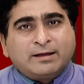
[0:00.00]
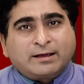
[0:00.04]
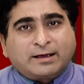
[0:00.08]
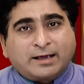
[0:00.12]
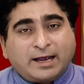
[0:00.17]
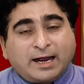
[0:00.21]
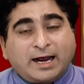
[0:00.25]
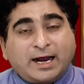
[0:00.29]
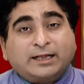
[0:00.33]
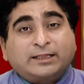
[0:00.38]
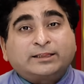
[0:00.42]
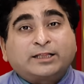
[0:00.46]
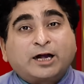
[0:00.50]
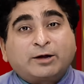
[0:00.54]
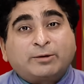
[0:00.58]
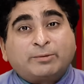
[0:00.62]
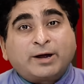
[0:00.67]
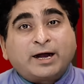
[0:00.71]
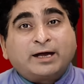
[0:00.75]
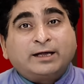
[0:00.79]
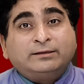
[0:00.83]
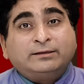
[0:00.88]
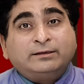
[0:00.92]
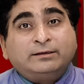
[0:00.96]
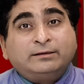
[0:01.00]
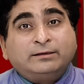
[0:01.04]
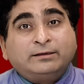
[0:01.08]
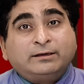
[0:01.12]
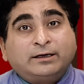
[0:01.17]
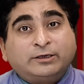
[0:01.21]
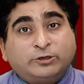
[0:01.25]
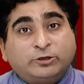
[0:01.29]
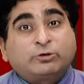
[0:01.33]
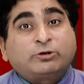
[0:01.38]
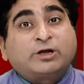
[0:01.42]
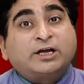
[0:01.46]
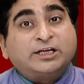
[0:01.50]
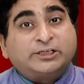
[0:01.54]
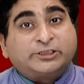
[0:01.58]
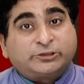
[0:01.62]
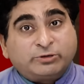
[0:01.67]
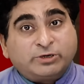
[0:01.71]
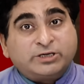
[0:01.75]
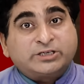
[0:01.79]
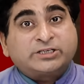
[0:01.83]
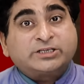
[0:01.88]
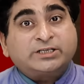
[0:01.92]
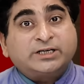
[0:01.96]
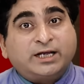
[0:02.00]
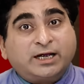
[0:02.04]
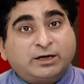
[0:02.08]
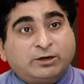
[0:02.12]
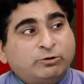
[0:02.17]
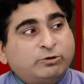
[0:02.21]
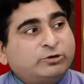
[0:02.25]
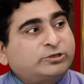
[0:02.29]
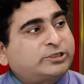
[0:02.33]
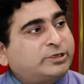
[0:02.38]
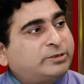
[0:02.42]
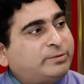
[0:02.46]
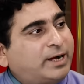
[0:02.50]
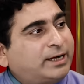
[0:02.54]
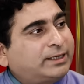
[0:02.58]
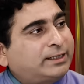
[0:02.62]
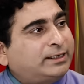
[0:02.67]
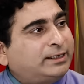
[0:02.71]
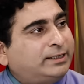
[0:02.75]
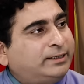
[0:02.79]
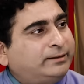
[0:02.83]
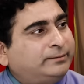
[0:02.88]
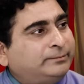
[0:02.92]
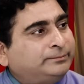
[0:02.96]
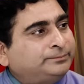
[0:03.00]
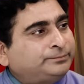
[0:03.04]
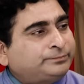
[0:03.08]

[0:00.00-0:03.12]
कि हैदराबाद की जो कंस्टिट्युएंसी है लोकसभा की